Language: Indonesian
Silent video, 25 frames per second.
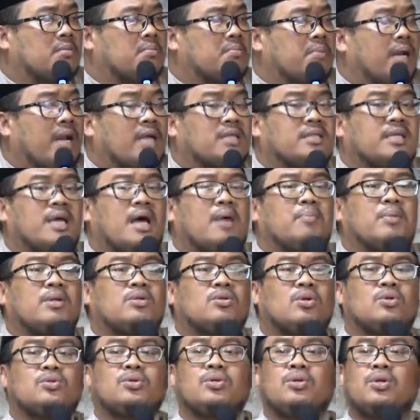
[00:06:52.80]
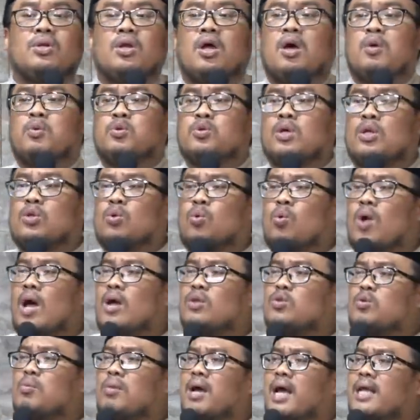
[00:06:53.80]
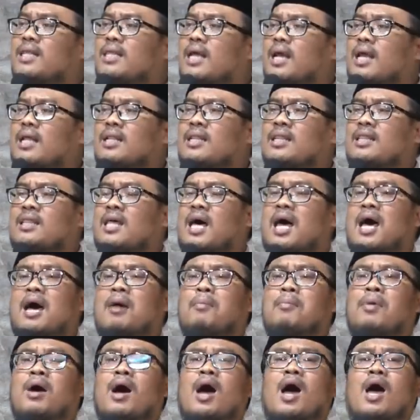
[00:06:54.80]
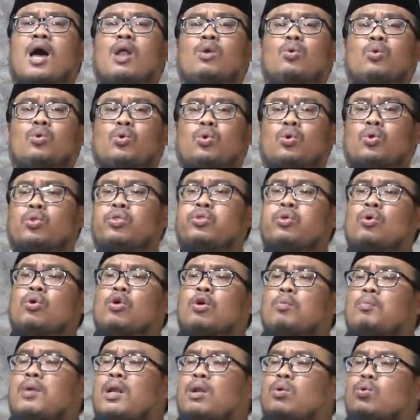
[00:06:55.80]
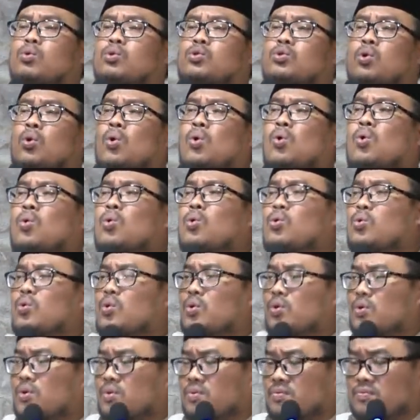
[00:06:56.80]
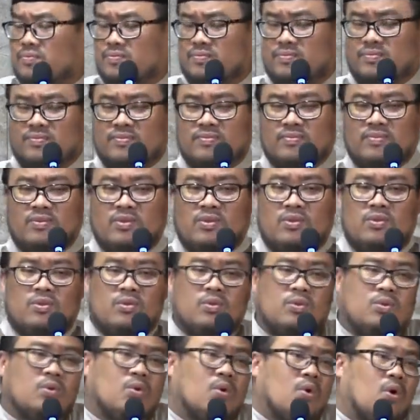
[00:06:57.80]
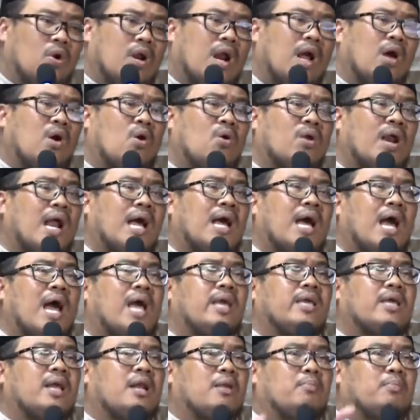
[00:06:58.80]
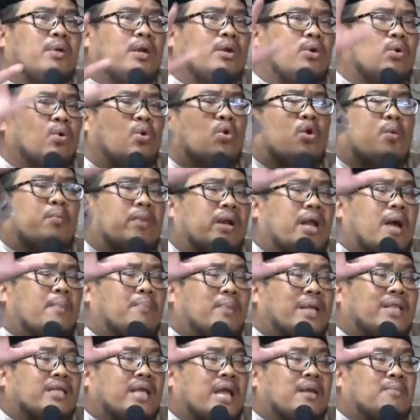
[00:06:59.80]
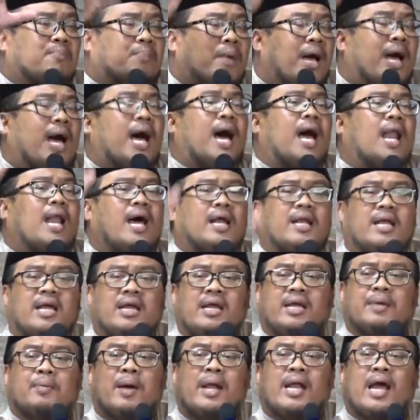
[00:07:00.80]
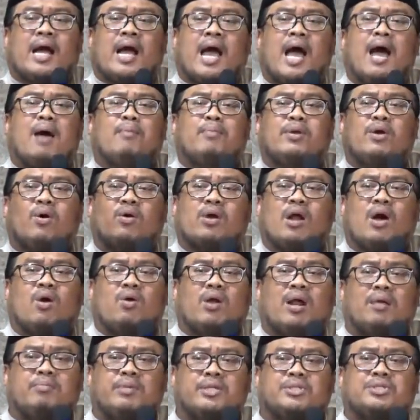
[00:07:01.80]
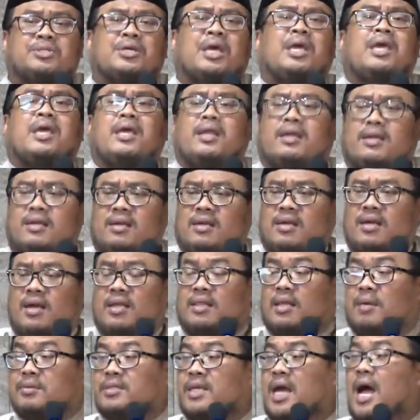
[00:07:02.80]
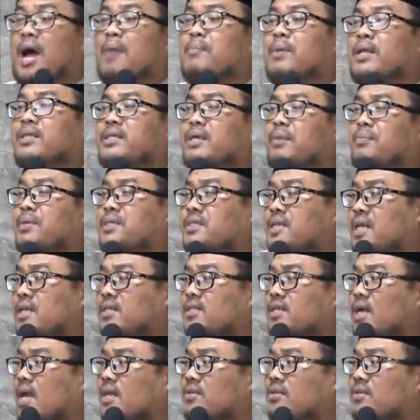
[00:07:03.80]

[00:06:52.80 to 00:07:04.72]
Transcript: Para sahabat Rasulullah suatu waktu mengatakan zahaba ahlud duthur bil ujur. Orang-orang kaya lebih dulu mendapatkan pahala daripada kami orang-orang miskin, kata sahabat yang miskin saat